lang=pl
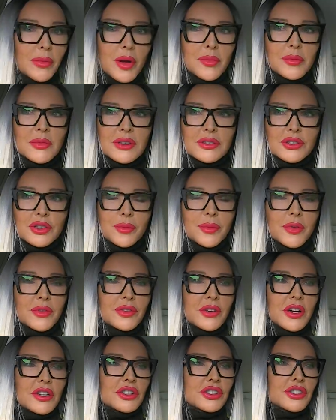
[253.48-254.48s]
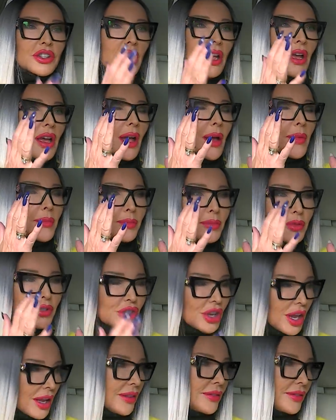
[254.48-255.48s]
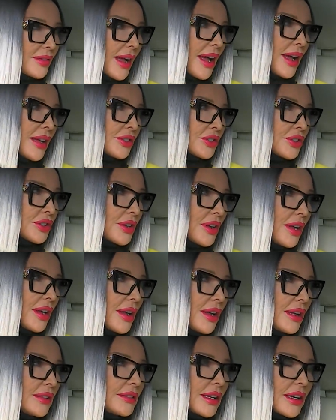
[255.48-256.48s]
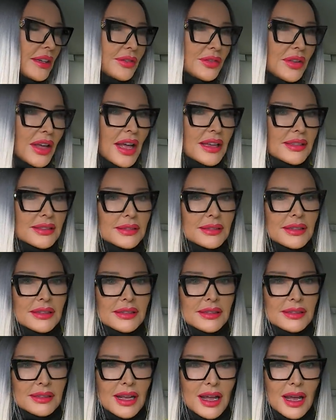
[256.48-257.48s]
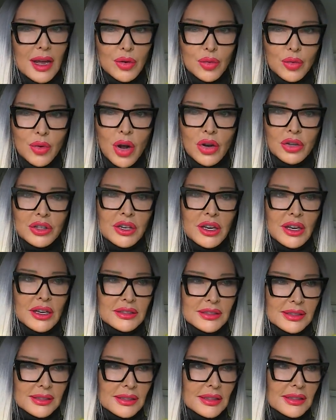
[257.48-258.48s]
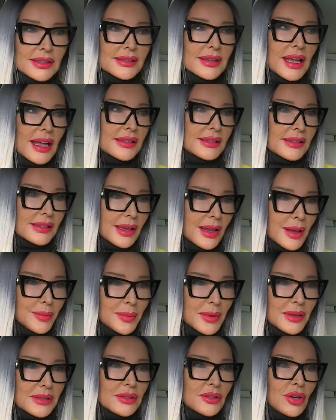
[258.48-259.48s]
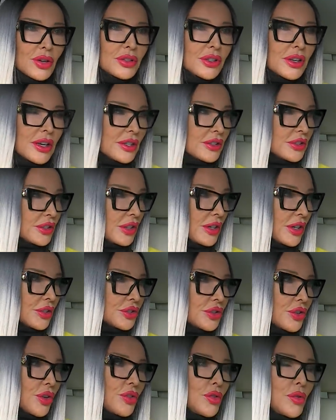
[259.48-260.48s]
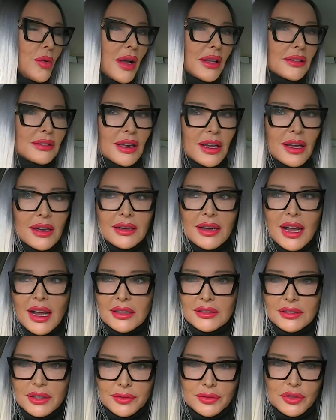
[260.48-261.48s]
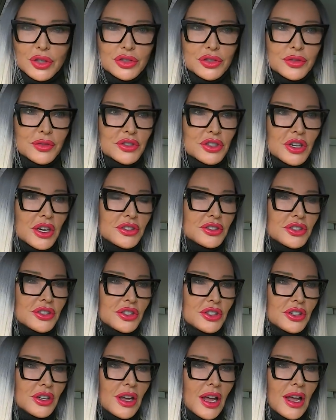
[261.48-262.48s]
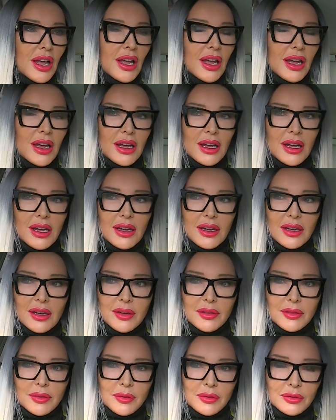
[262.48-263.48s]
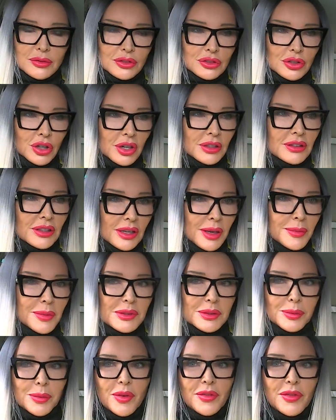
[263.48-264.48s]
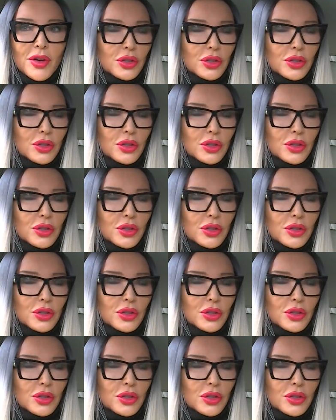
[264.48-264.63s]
pomysł, Super żeby wreszcie przerwać mhm. te gwiazdy za łokieć, stylizację, paznokieć, ilość okładek, aktywność w sieci. E, trochę takie Tylko, żeby